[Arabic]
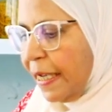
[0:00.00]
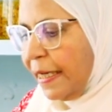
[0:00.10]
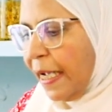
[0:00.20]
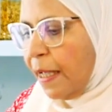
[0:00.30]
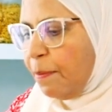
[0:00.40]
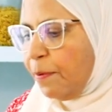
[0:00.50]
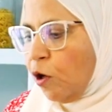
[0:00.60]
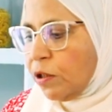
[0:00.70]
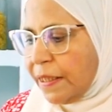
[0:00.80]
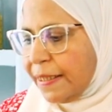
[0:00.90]
اللي حابب
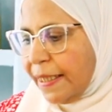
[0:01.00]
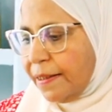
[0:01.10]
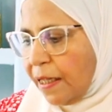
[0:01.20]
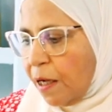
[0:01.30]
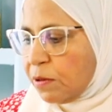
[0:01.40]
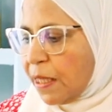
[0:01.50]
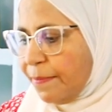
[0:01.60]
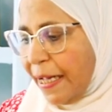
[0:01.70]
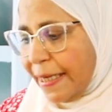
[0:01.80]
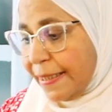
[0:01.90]
يحط زيت او
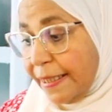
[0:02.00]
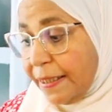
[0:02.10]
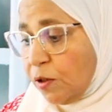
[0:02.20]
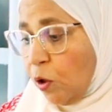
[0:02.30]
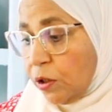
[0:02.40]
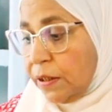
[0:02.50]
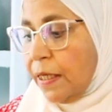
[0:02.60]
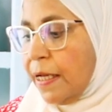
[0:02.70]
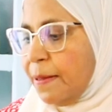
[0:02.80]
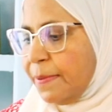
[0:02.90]
سمنه على زيت يحط
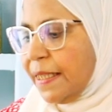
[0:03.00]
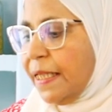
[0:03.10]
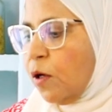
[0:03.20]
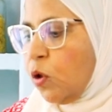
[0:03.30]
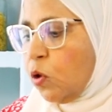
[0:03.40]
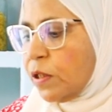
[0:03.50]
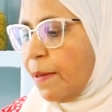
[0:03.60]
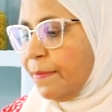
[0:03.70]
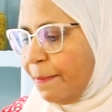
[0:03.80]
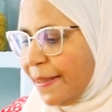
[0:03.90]
بس انا هقول لكم
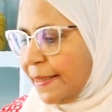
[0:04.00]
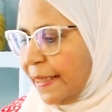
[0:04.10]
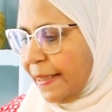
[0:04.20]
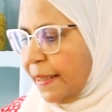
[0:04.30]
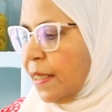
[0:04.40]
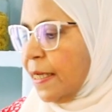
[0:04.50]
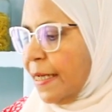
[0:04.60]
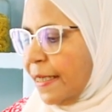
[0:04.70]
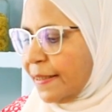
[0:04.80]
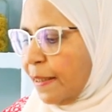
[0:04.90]
سمنه بس ليه
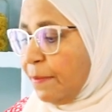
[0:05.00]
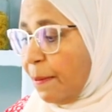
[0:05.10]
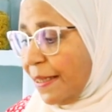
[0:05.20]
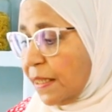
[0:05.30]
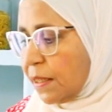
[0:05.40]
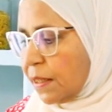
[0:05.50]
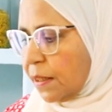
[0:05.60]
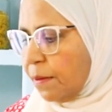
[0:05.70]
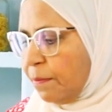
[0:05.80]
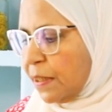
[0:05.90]
السمنه بس
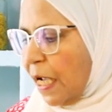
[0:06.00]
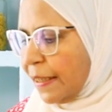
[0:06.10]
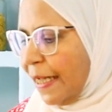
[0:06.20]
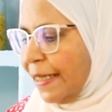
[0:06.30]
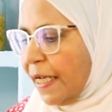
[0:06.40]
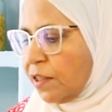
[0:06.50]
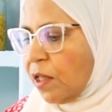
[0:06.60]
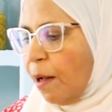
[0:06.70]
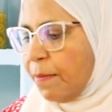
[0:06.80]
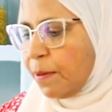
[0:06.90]
مش هتخليها
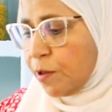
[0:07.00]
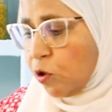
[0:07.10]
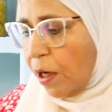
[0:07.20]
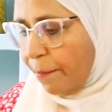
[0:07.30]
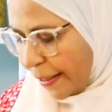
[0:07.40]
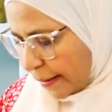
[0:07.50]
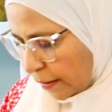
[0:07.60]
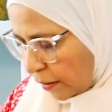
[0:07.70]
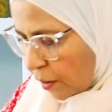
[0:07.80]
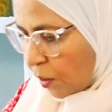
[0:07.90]
تتحمر بسرعه
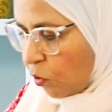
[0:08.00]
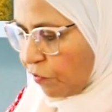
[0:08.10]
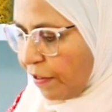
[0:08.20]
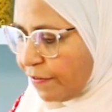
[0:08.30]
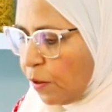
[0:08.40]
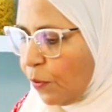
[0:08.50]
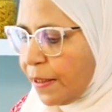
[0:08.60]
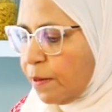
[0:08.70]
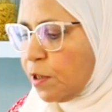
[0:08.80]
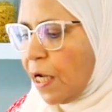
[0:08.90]
معانا وفي نفس
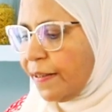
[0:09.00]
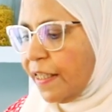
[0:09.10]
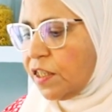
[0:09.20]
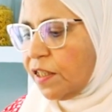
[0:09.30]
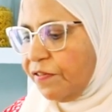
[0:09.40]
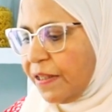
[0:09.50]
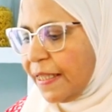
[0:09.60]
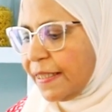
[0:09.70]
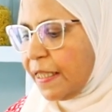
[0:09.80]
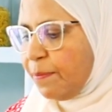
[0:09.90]
الوقت مش هتنشف
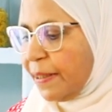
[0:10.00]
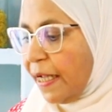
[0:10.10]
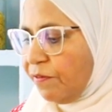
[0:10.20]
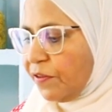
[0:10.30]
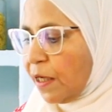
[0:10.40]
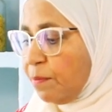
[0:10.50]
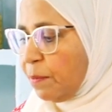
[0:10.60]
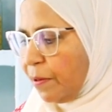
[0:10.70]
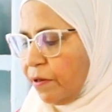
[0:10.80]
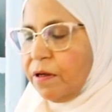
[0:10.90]
النسيج بتاع الفراخ
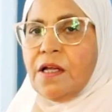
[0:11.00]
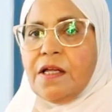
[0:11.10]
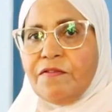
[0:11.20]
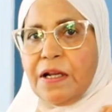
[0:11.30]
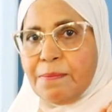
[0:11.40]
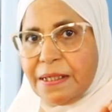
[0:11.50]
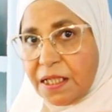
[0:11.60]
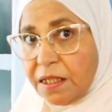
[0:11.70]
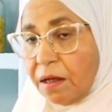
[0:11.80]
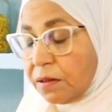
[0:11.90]
من بره فلما
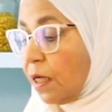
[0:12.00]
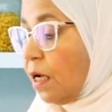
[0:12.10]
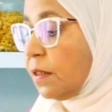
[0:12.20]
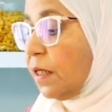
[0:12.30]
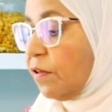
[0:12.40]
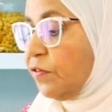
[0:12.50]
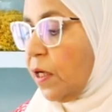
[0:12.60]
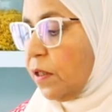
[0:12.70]
نيجي نقطعها نعرف